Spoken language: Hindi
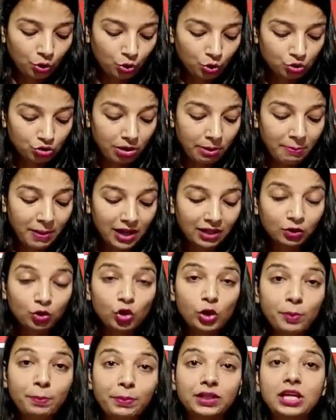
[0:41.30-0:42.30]
दूसरी बात
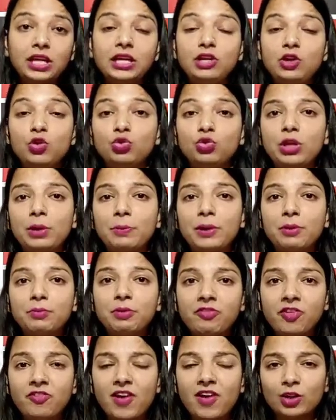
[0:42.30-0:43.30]
कुलपति नियुक्ति पर
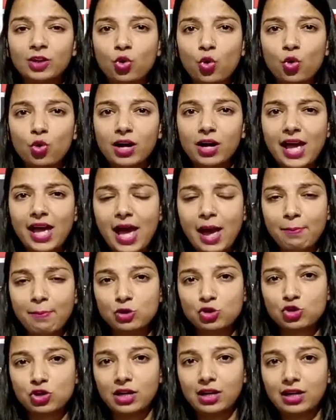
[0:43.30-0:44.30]
भी विवाद हो गया है
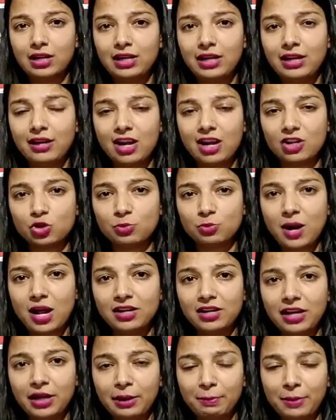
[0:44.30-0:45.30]
पिछले कल ही
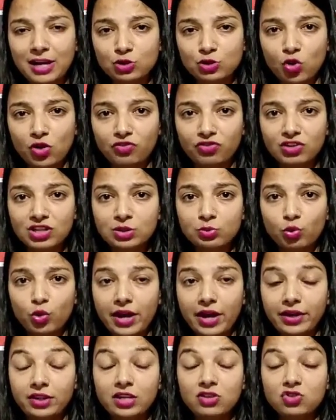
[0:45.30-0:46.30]
राज्यपाल ने एक प्रेस कॉन्फ्रेंस
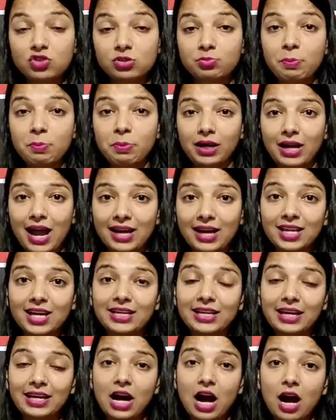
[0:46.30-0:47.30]
बुलाई थी जिसमें बकायदा
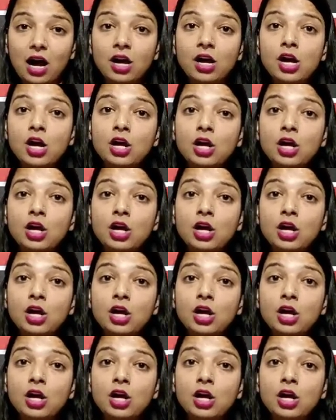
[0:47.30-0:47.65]
ये कहा